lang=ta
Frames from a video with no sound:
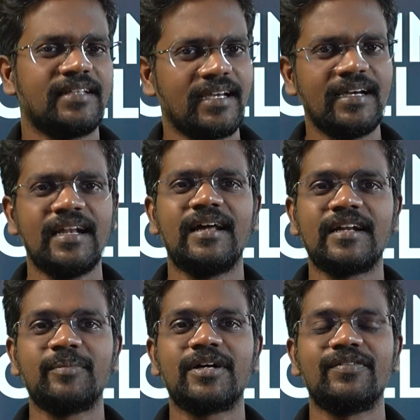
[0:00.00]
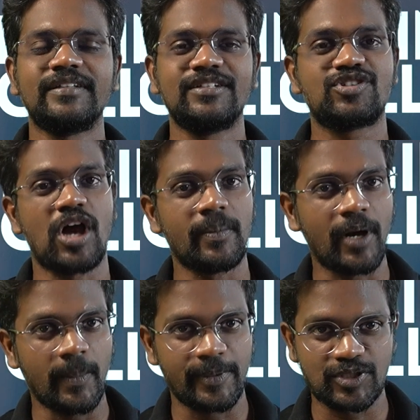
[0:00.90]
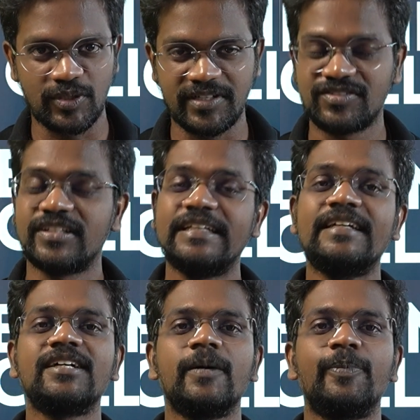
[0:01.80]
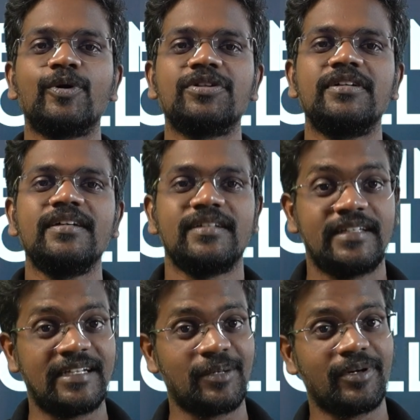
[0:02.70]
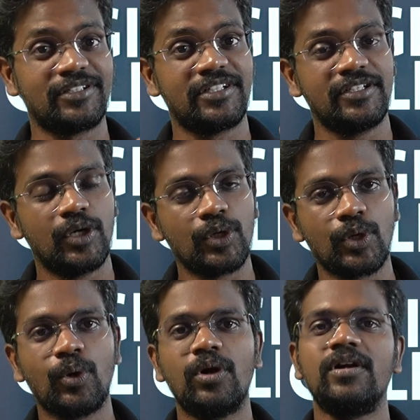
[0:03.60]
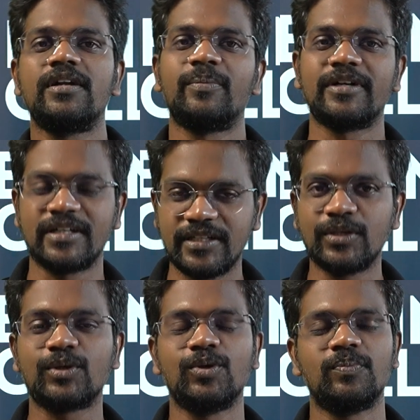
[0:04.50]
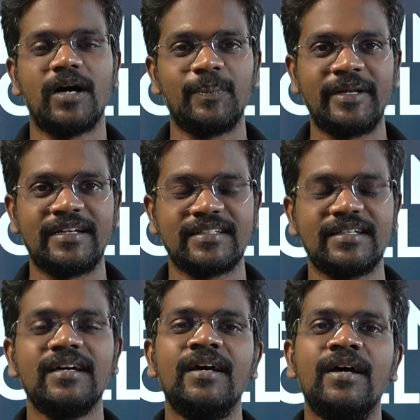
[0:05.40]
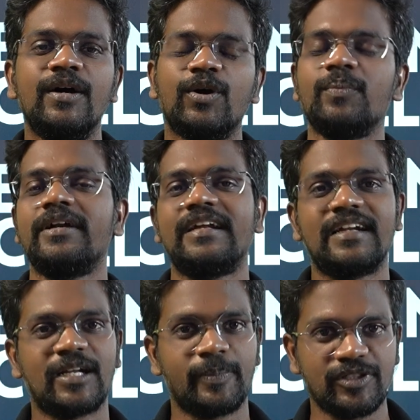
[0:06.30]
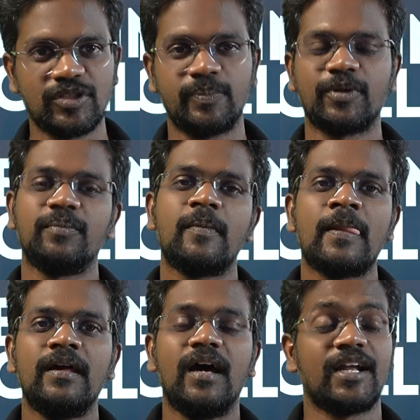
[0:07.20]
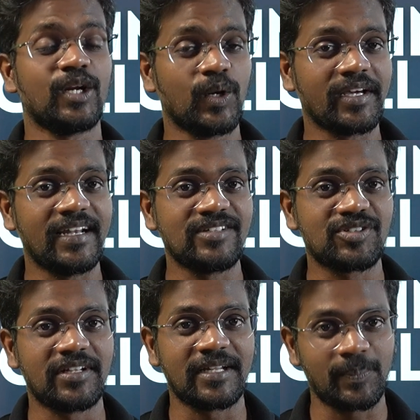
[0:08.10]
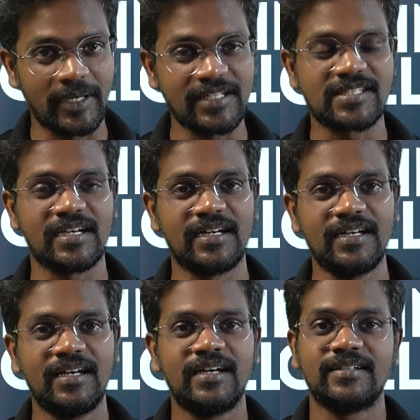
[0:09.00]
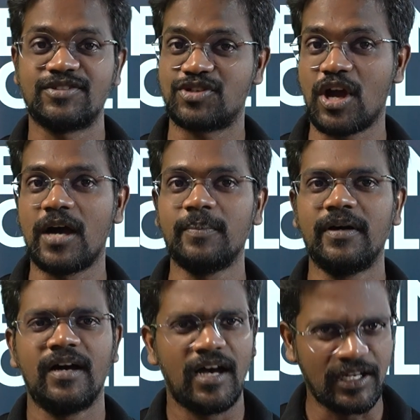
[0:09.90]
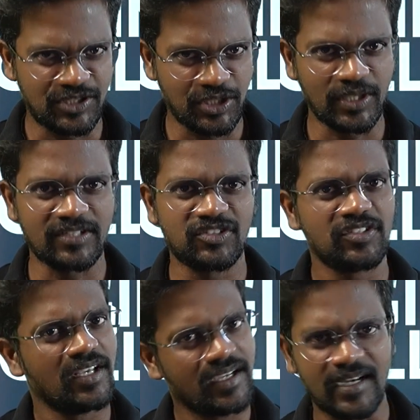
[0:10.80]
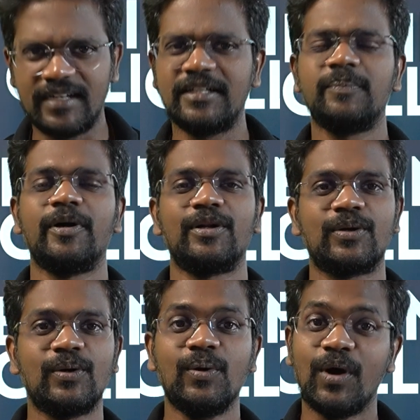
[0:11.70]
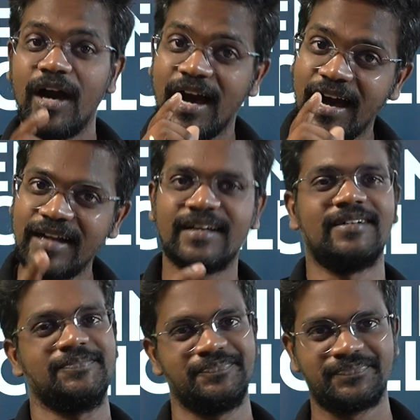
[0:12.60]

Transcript: எங்கெல்லாம் நமக்கு வந்து ஜாப் ஆப்பர்ச்சுனிட்டிஸ் இருக்க போகுது என்ன மாதிரி ரோல் நமக்கு இருக்கும் அப்படின்றத ரொம்ப டீட்டெயில்டாக பேச போகிறோம் ஏரோநாட்டிக்கல் இன்ஜினியரிங் படித்தா ஜாப் அஷூரன்ஸ் கண்டிப்பாக இருக்கும் ஆனால்